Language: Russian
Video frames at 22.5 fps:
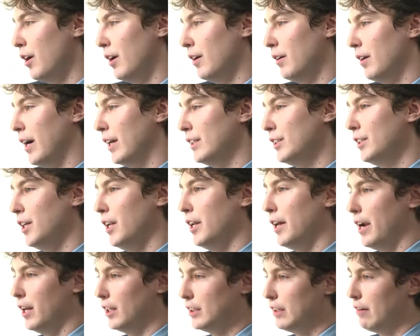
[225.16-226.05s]
хотели
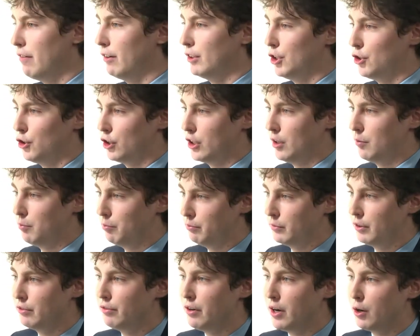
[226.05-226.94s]
реализовать еще там
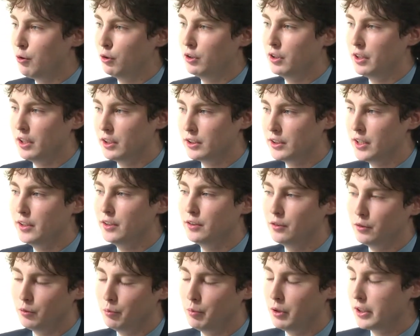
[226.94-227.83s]
два года
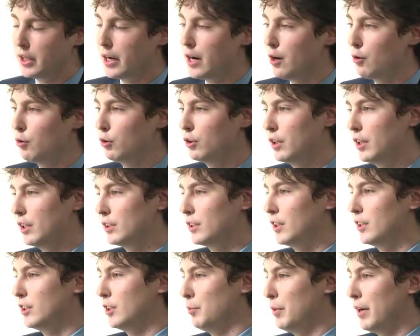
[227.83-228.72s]
назад, ну, полтора года
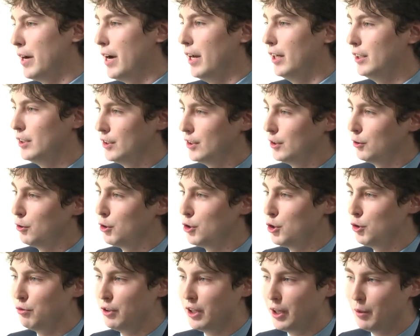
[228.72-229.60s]
назад, собирались
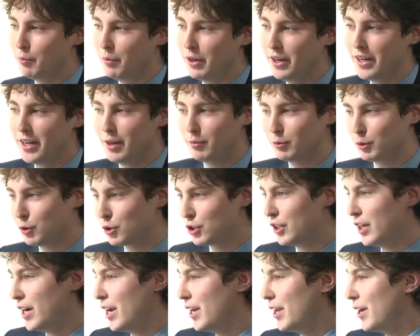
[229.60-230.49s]
ночью в Кремле,
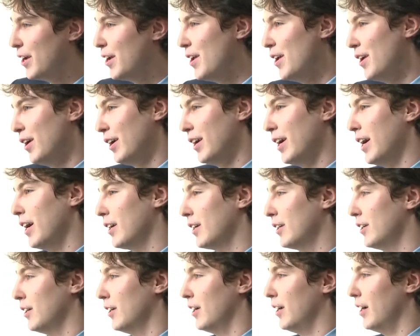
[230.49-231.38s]
обсуждали,
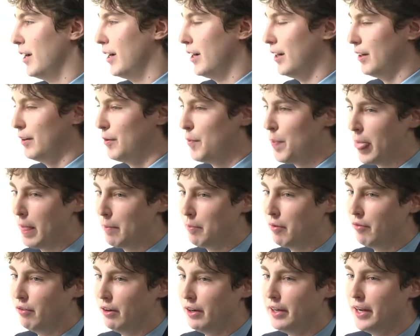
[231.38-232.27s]
как э,
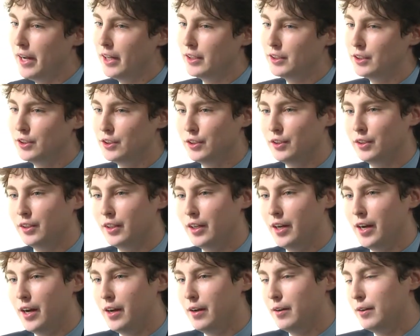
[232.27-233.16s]
повлиять
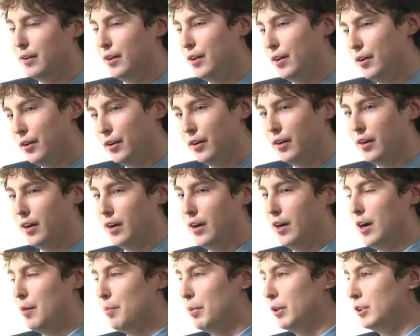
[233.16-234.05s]
на э,
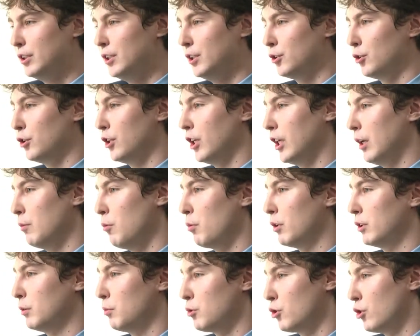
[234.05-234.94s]
оппозицию таким
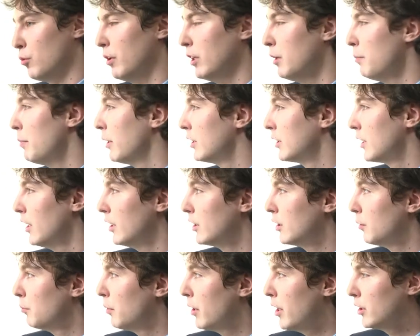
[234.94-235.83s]
образом, чтобы они перестали
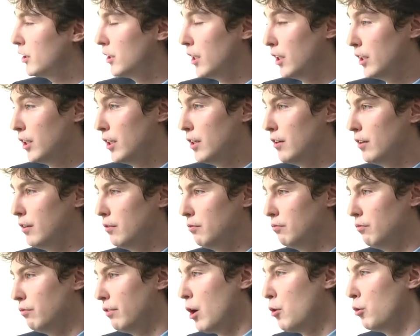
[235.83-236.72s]
собираться, она
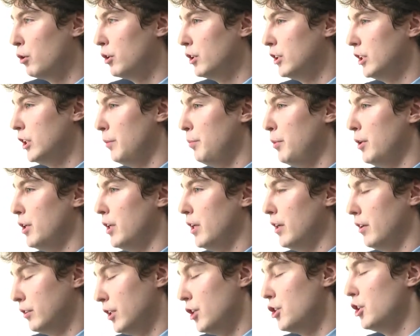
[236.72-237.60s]
в какой-то
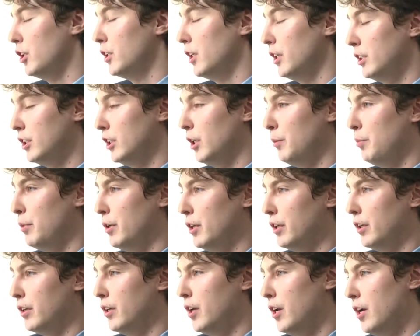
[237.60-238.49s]
степени, в значительной
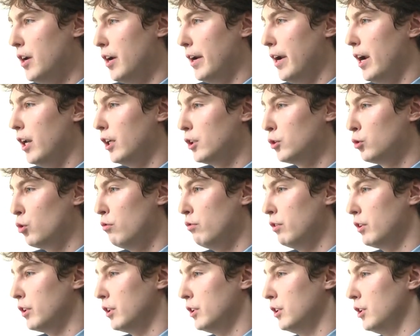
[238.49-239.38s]
степени
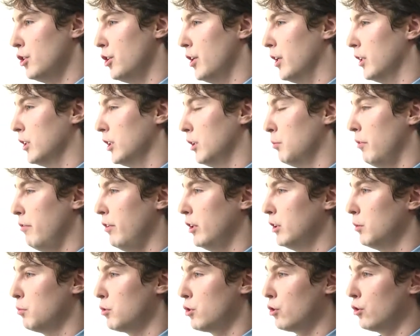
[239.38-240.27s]
реализована сейчас, и мы
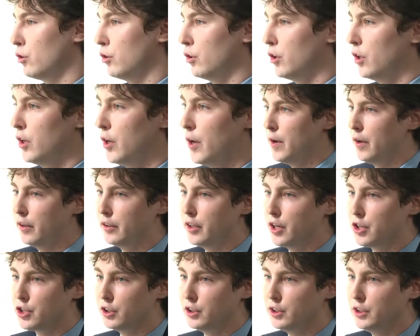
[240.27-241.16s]
видим, что
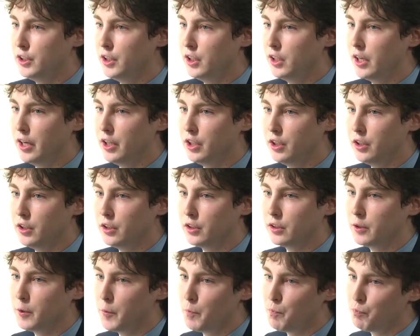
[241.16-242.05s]
наша сила,
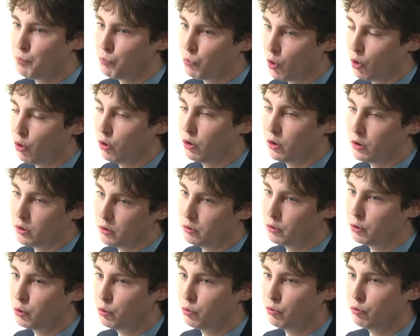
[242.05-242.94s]
они э,
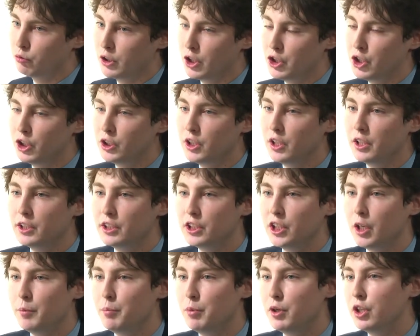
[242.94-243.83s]
ну, в значительной
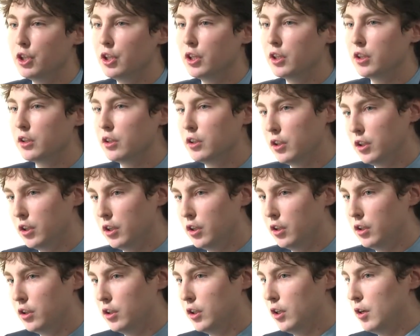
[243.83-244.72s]
степени
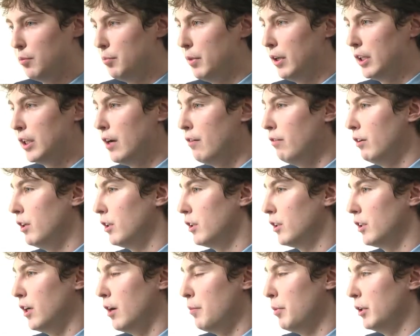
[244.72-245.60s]
Э,
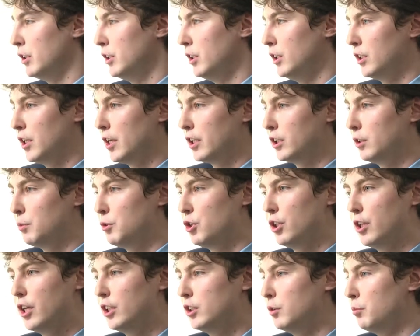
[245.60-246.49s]
подавлена, оппозиция
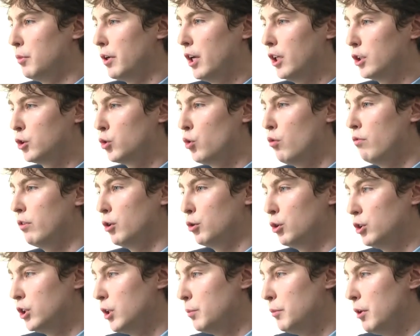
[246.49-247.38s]
разобщена, деморализована,
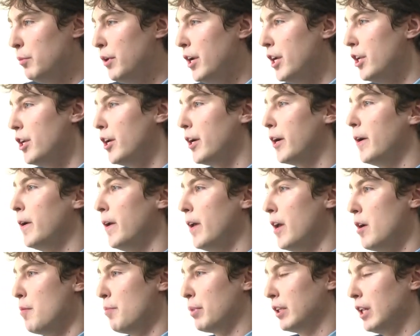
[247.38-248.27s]
но тем не менее,
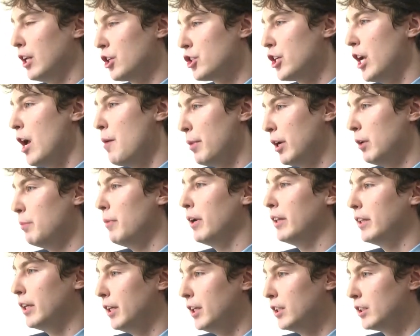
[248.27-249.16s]
продолжая
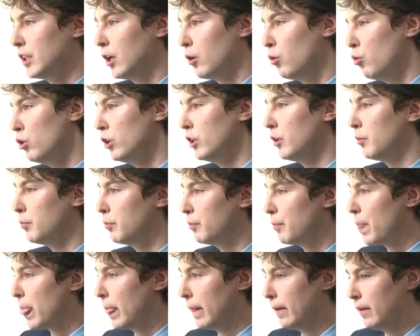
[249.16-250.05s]
принимать такие
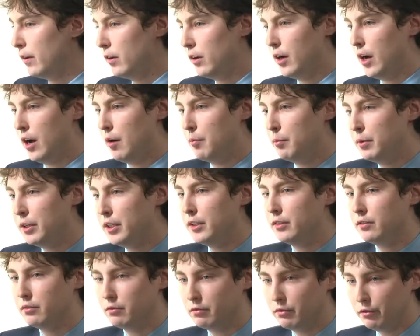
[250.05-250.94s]
законы, э,
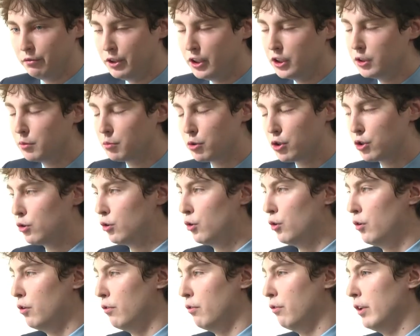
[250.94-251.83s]
мы видим,
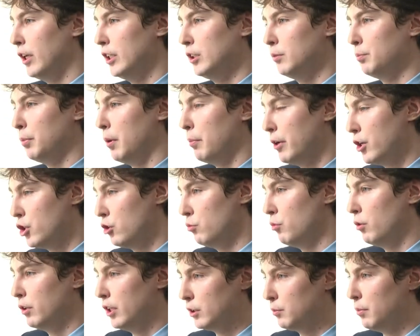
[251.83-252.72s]
что власть
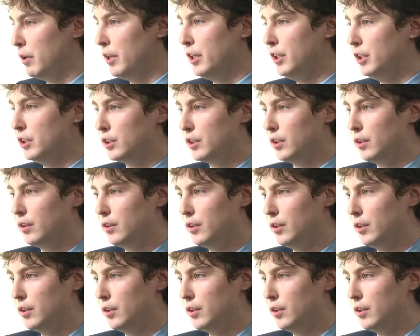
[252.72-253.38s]
по-прежнему нас боится.